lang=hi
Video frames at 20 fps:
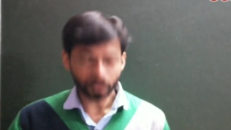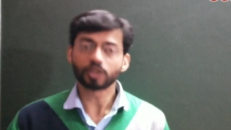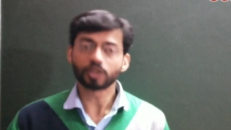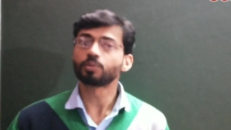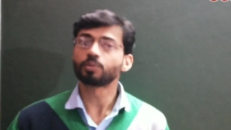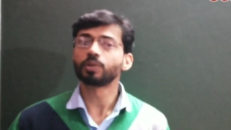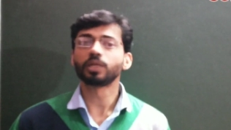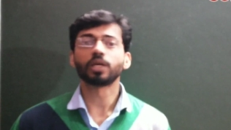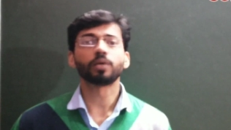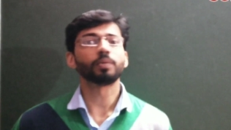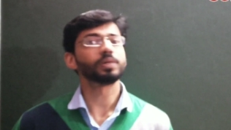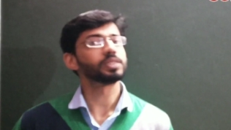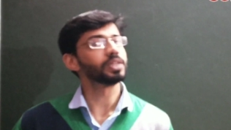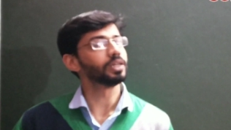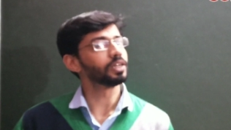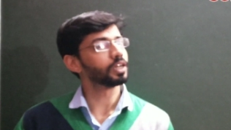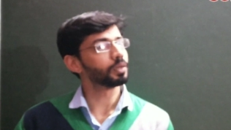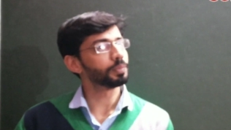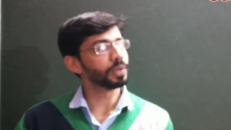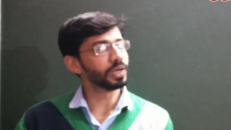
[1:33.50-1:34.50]
दस बजे के बाद
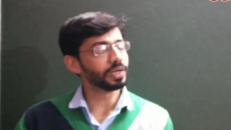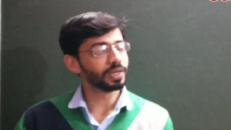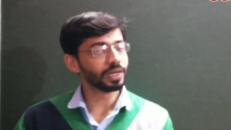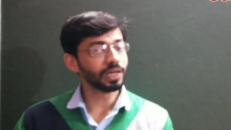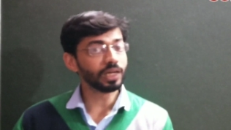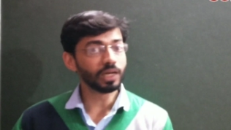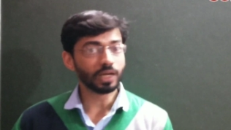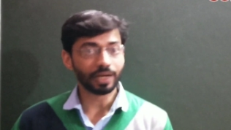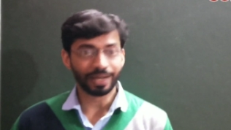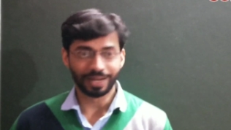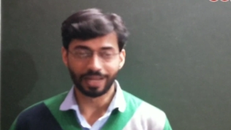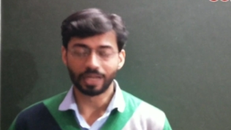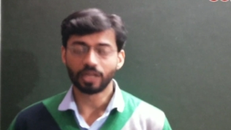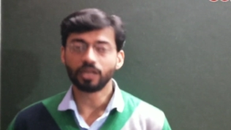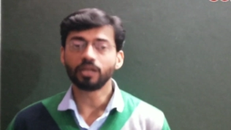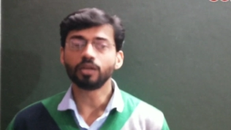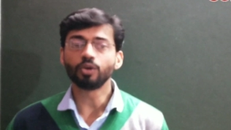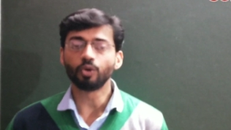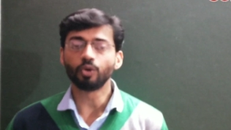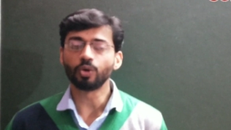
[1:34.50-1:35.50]
सेंटर में एंट्री
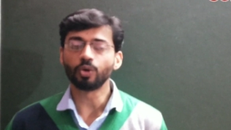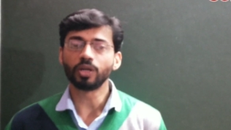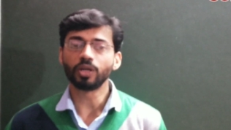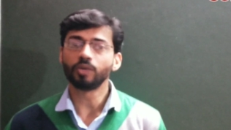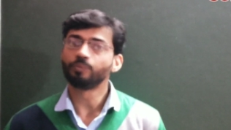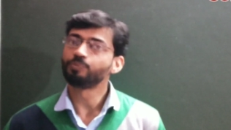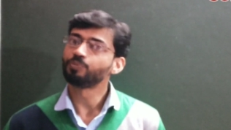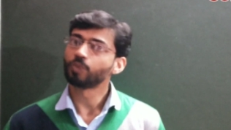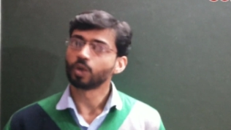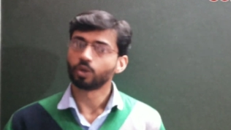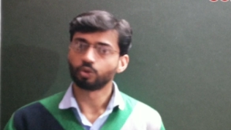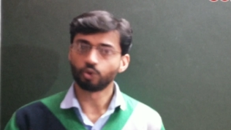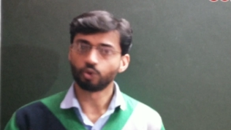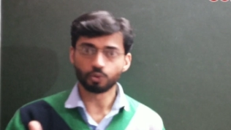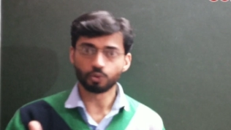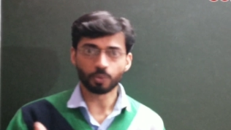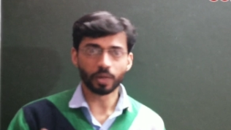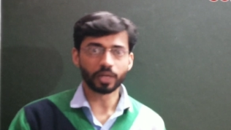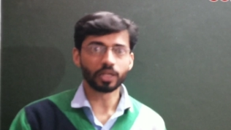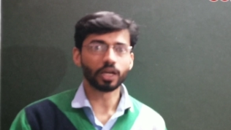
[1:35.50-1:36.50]
नहीं होगी तो
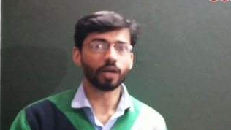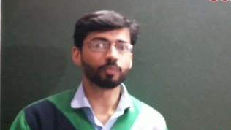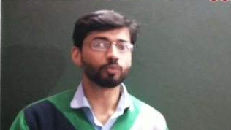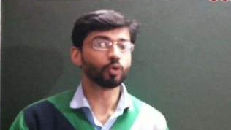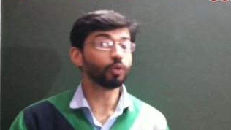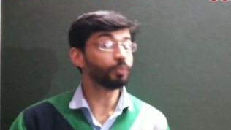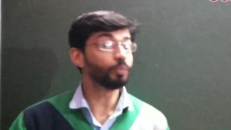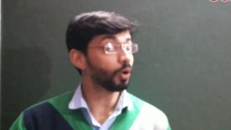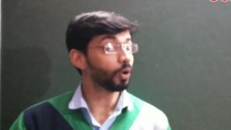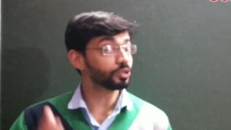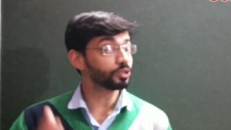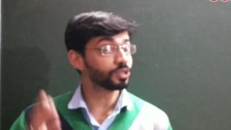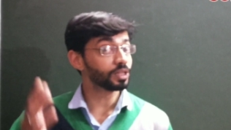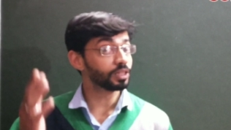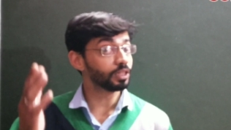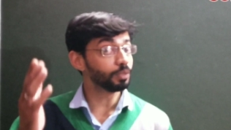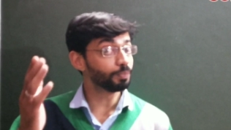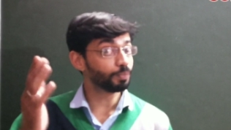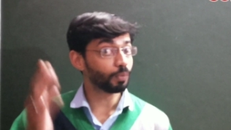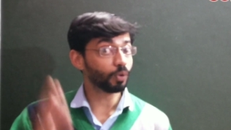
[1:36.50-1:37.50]
इस बार ये आपको बहुत
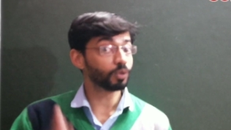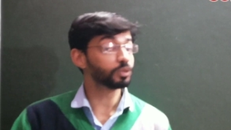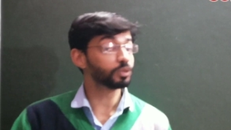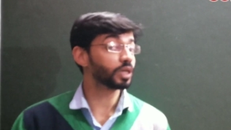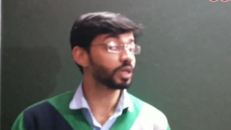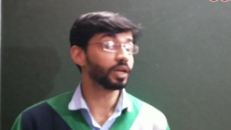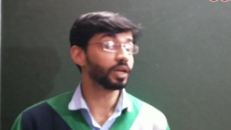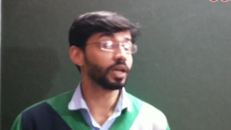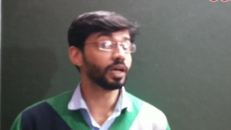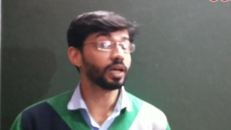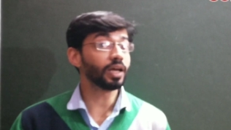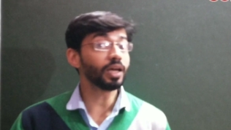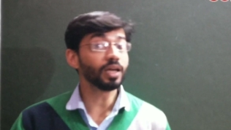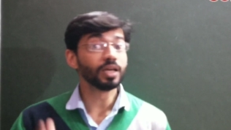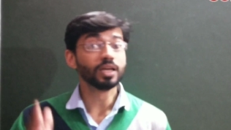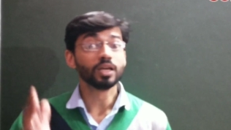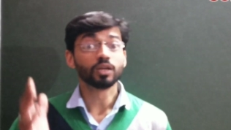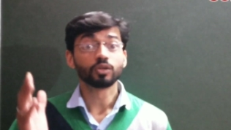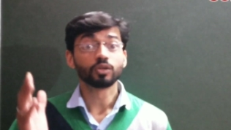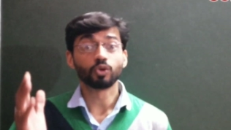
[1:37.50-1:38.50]
जल्दी पहुंच जाना है
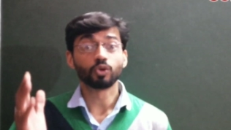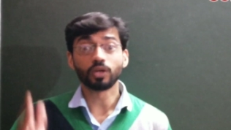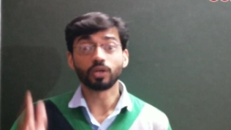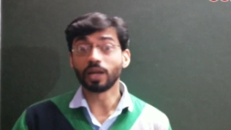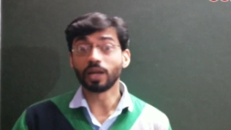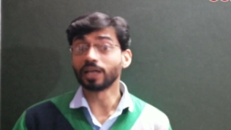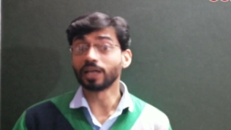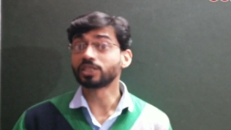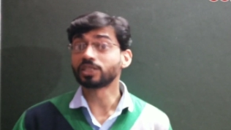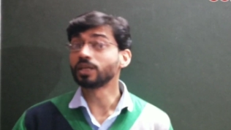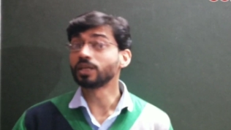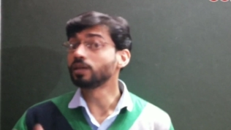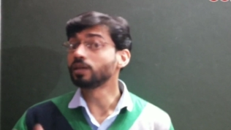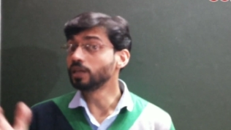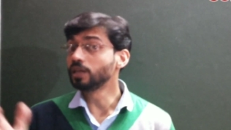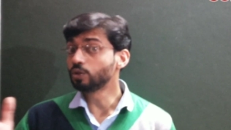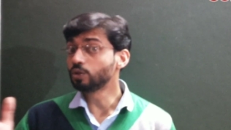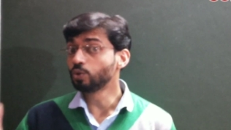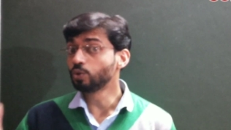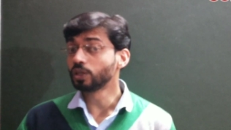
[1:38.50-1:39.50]
क्योंकि लास्ट ईयर
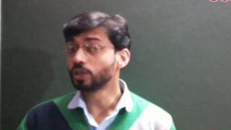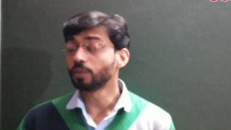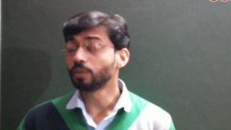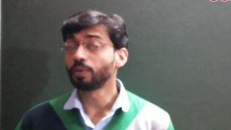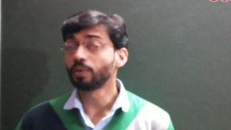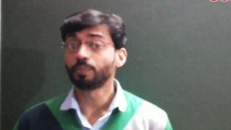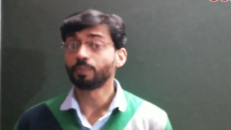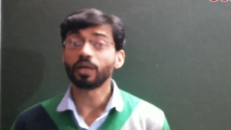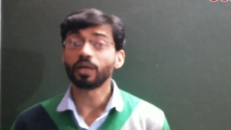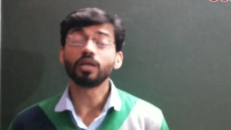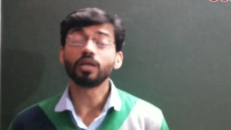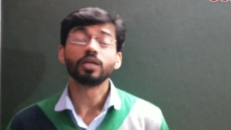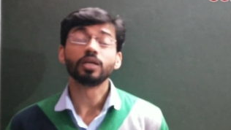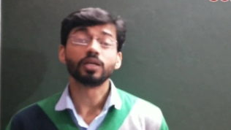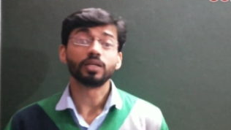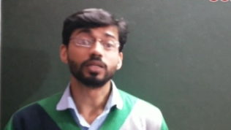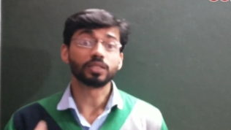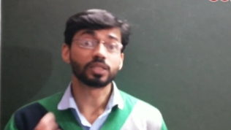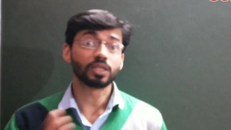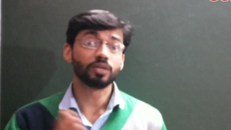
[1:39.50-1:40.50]
लीक हुए थे पेपर
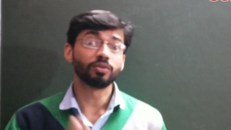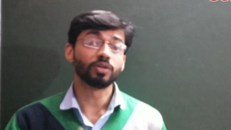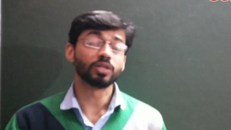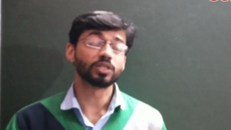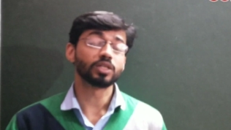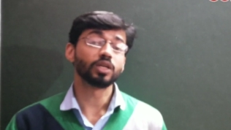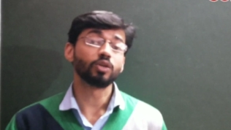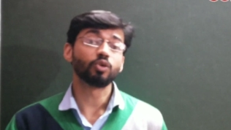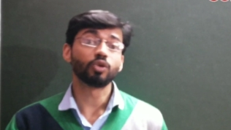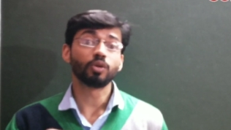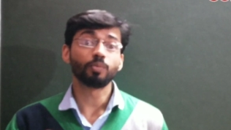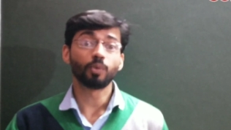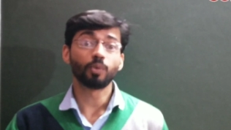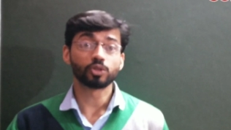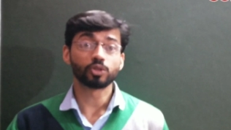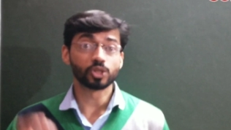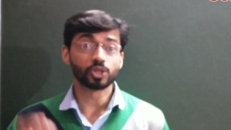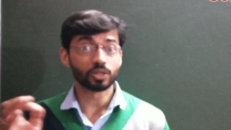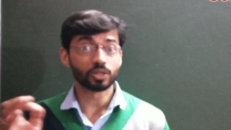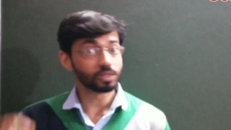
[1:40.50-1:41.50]
इसकी वजह से इन्होंने
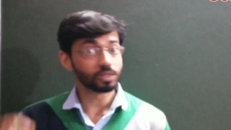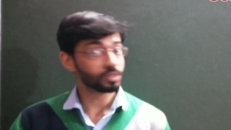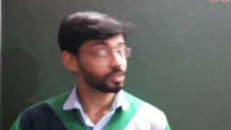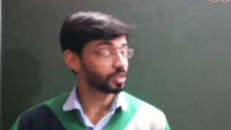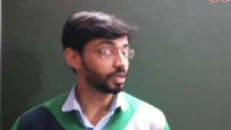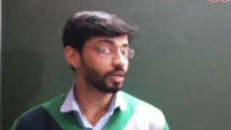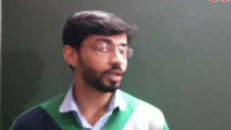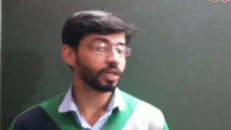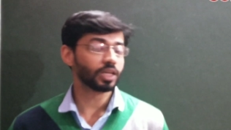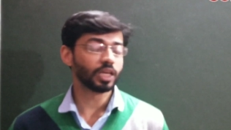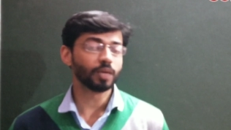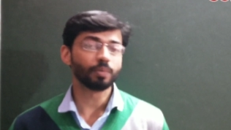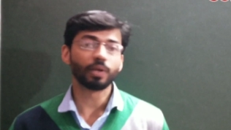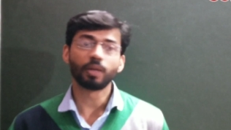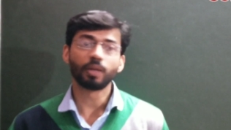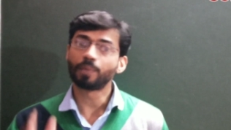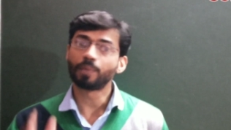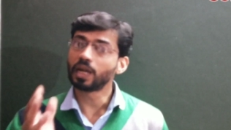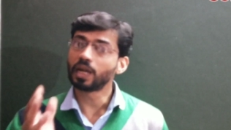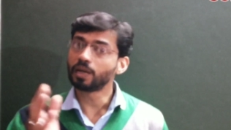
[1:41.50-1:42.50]
बहुत सिक्सनेस कर रखी है
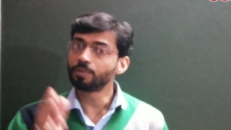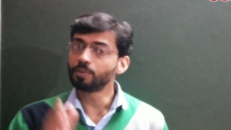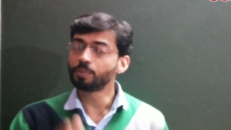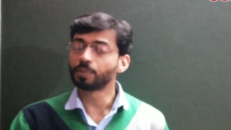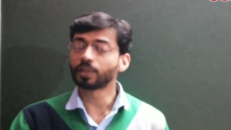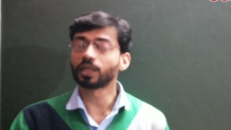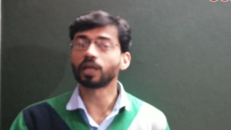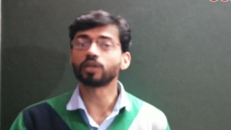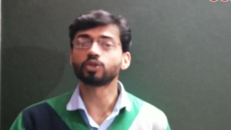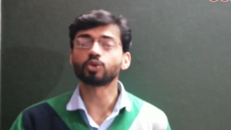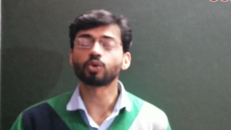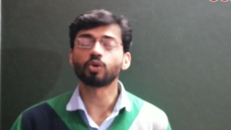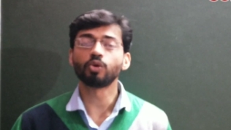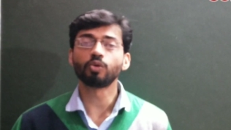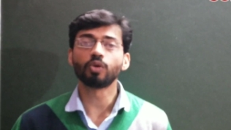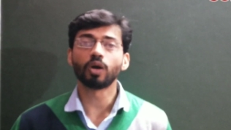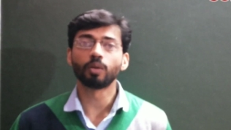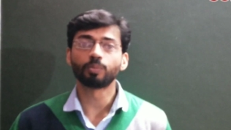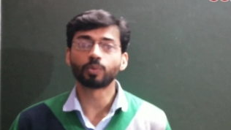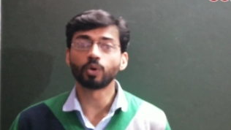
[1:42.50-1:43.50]
मैंने पहले भी बता चुका
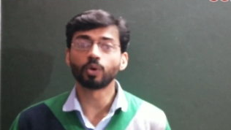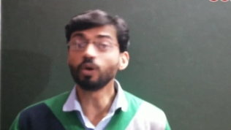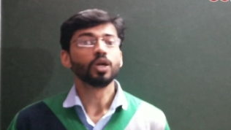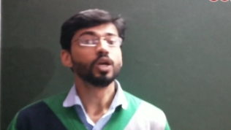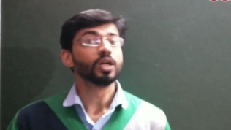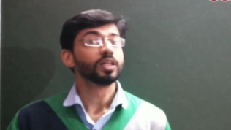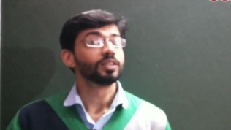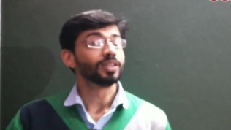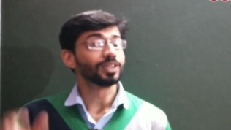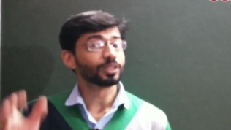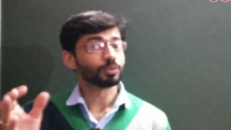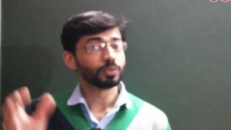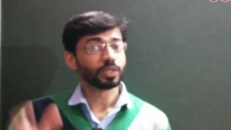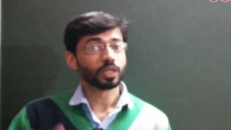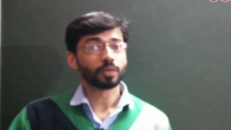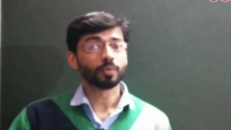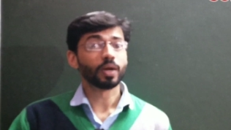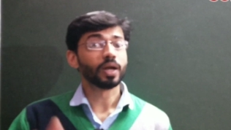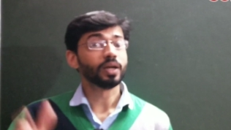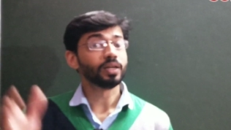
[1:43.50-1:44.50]
हूँ आपको दस
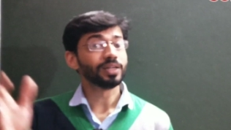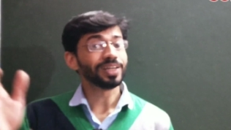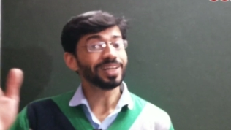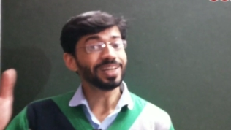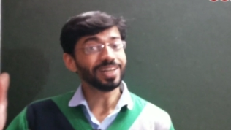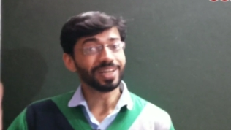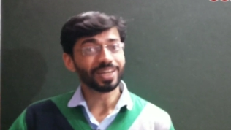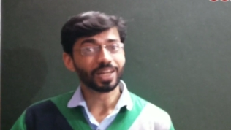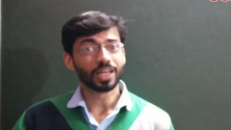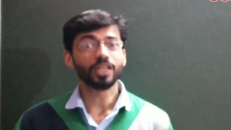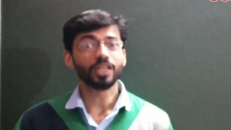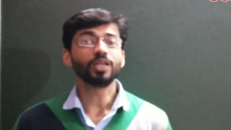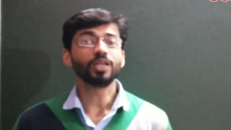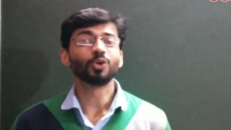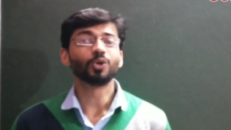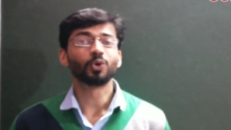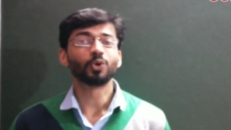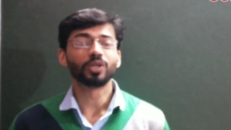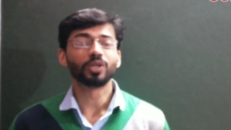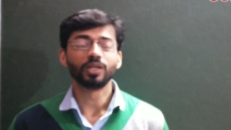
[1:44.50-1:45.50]
बजे के बाद एंट्री नहीं
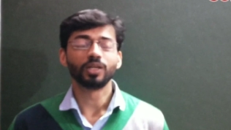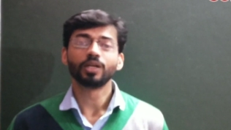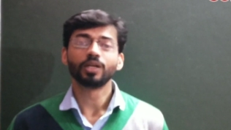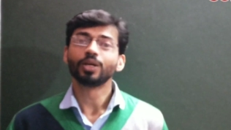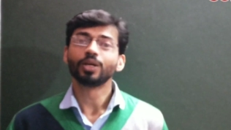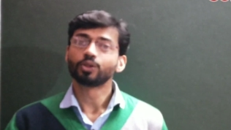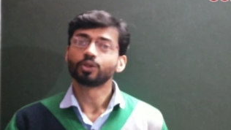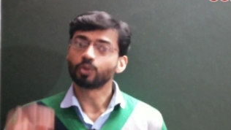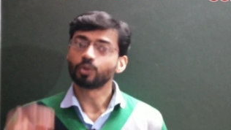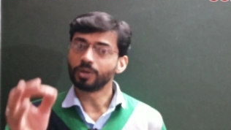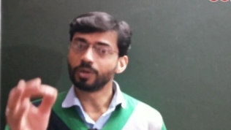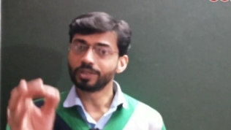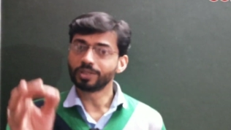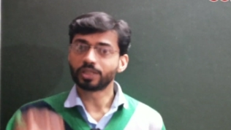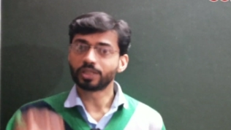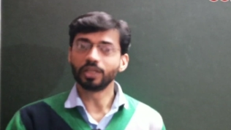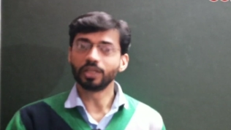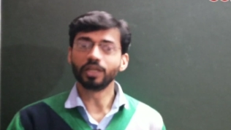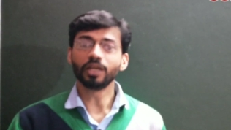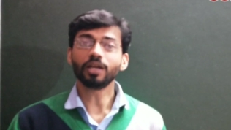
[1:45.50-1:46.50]
होगी तो
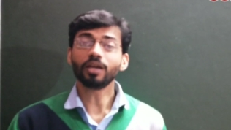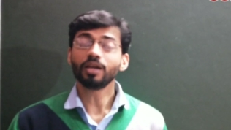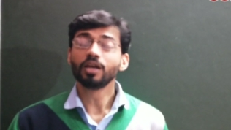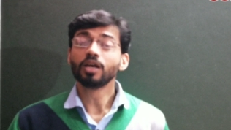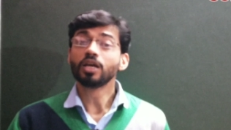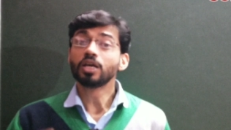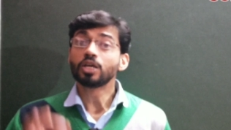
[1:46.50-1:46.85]
इसलिए